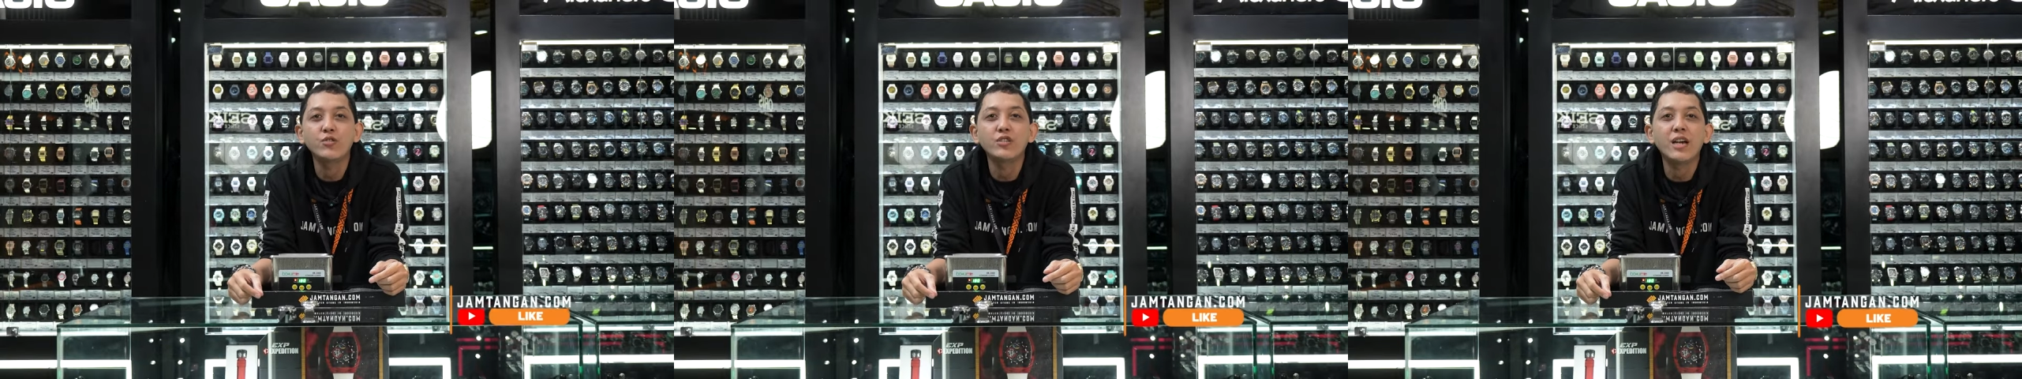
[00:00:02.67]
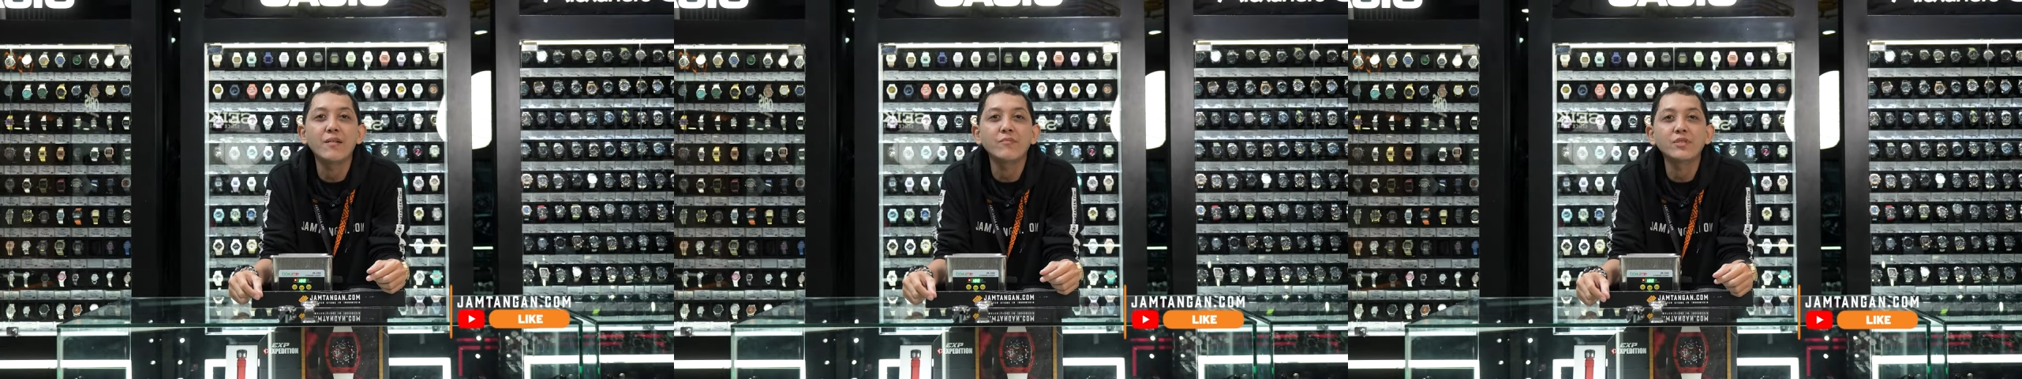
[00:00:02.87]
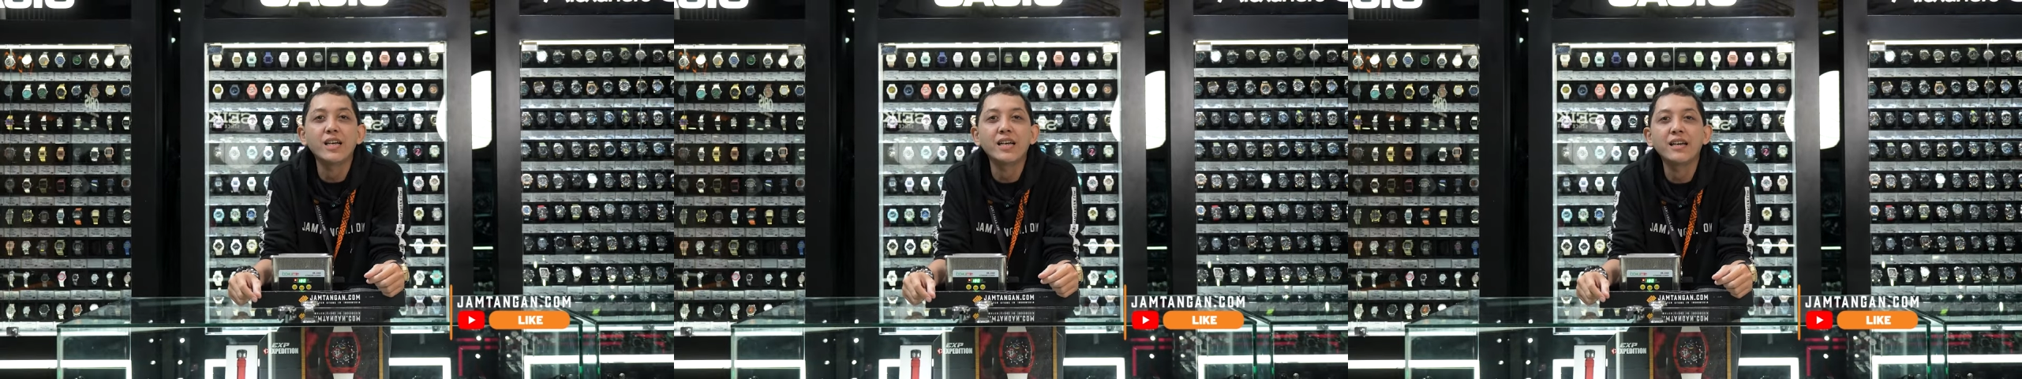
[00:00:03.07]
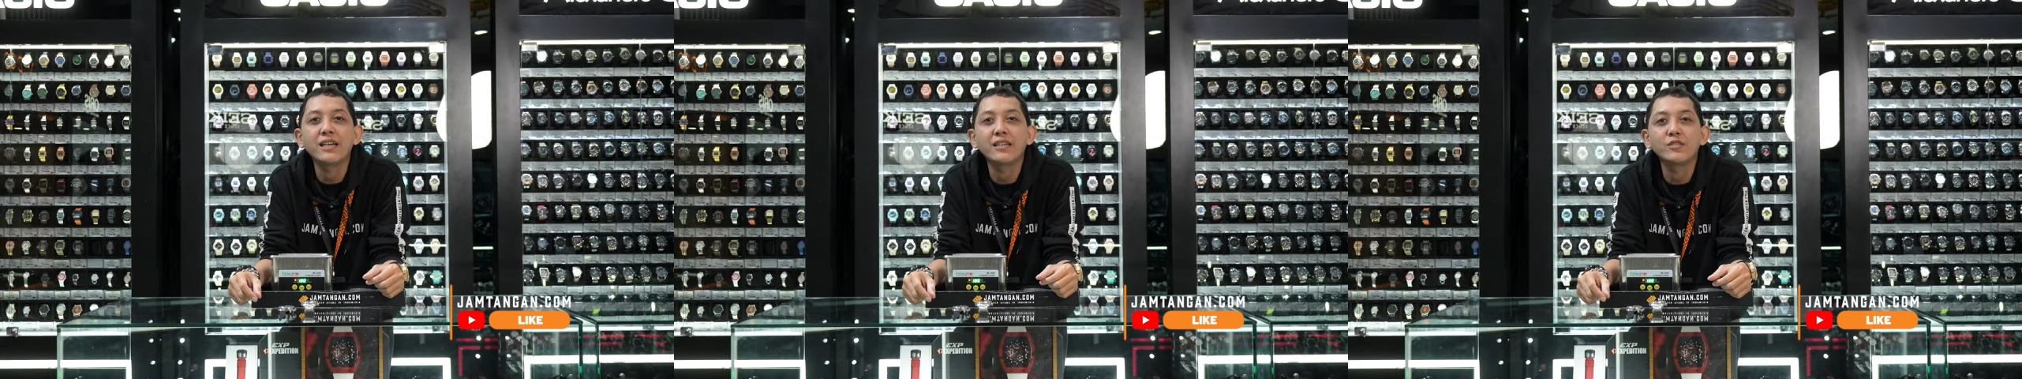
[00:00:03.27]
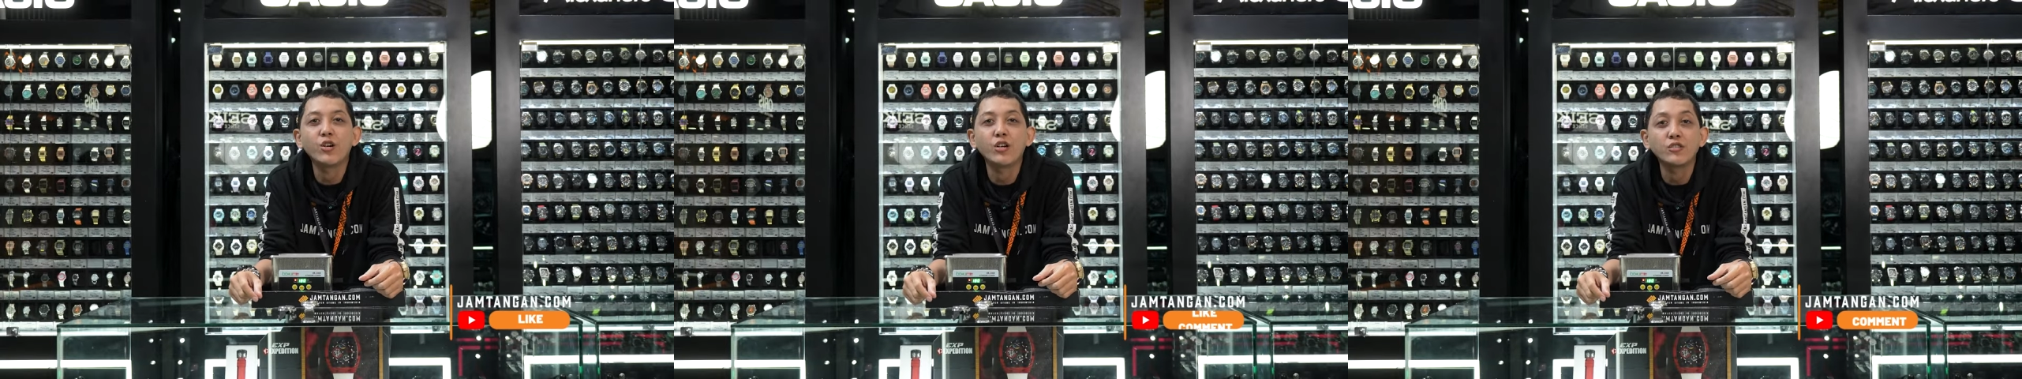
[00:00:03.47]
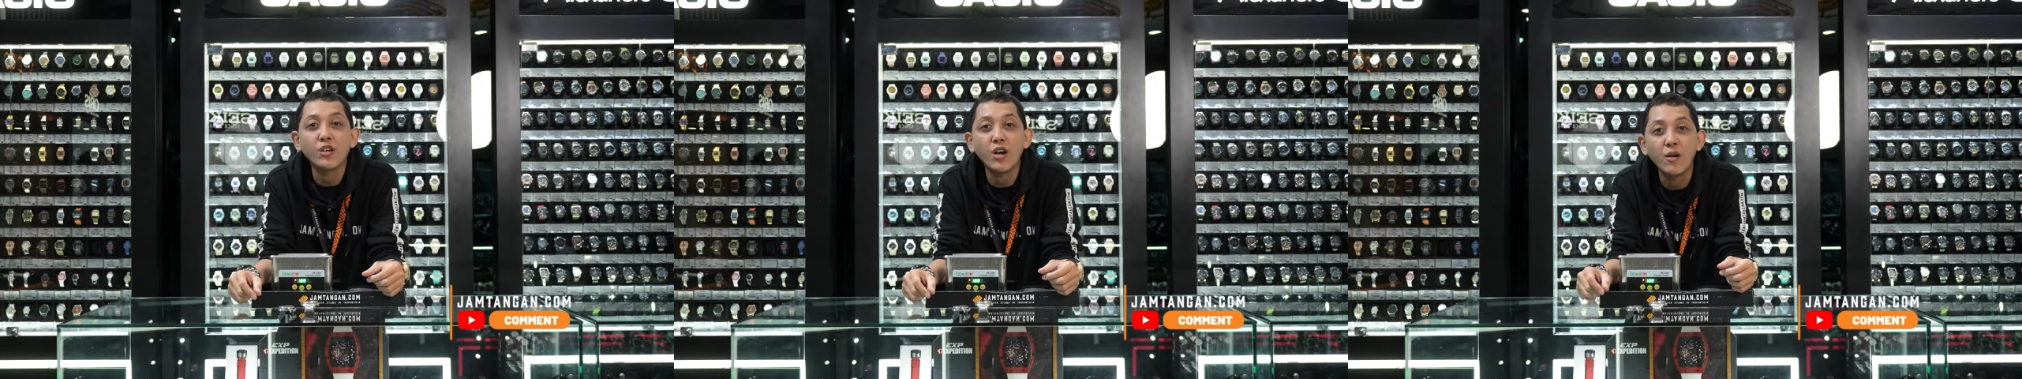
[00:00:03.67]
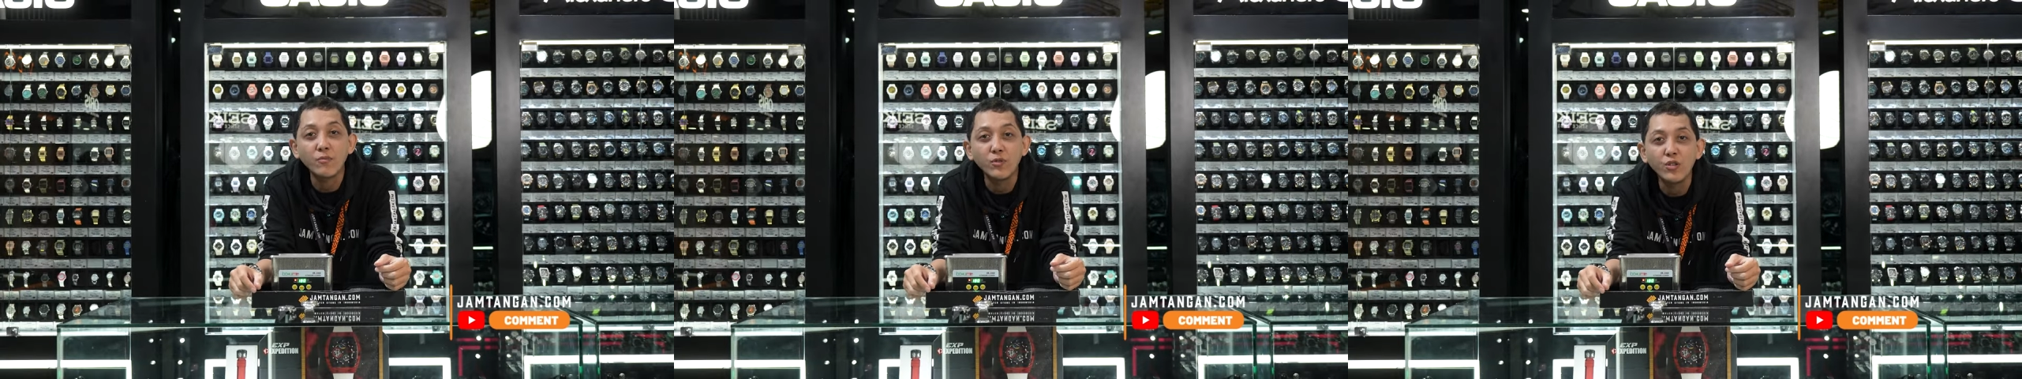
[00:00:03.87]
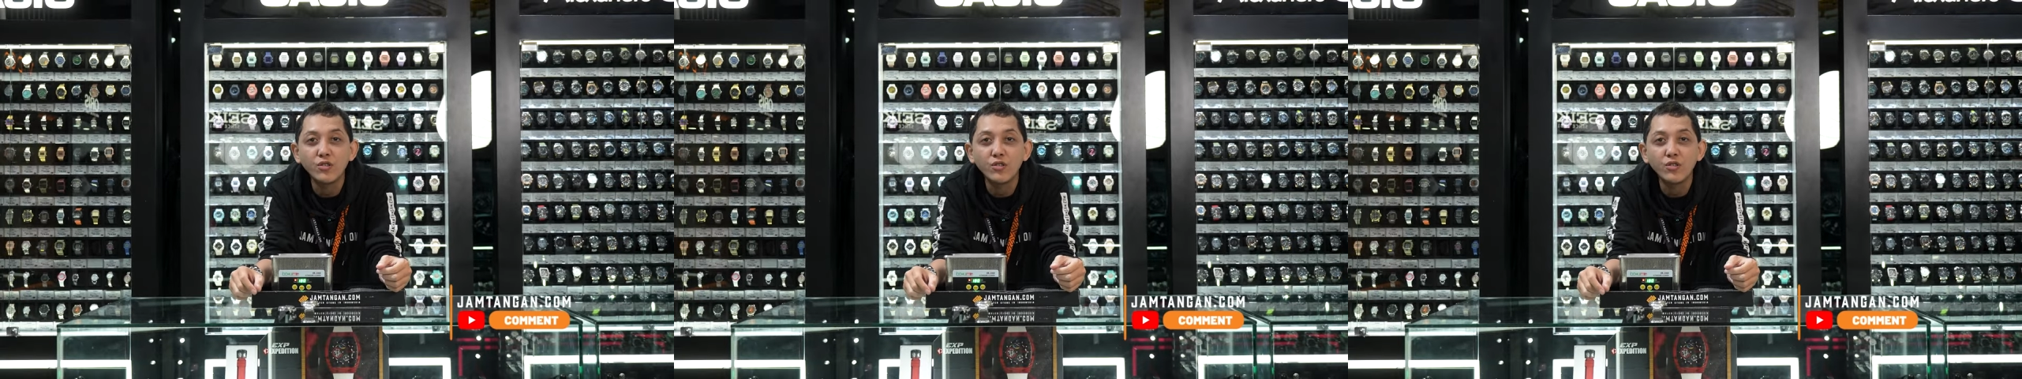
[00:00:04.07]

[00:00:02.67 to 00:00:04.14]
jamtangan.com